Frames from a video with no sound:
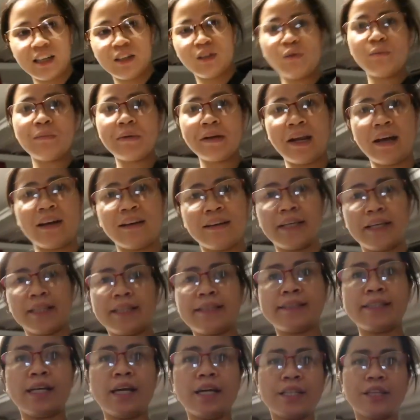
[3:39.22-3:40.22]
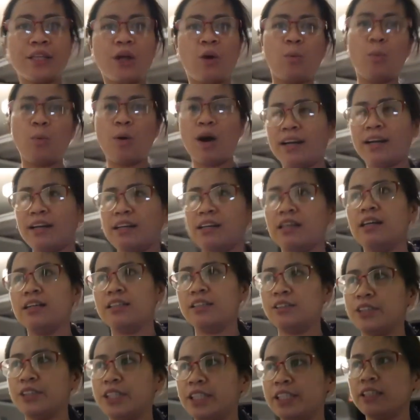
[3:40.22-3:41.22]
ano, malagkit sa katawan,
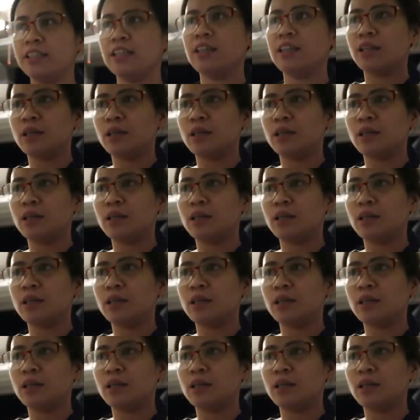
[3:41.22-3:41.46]
ganun.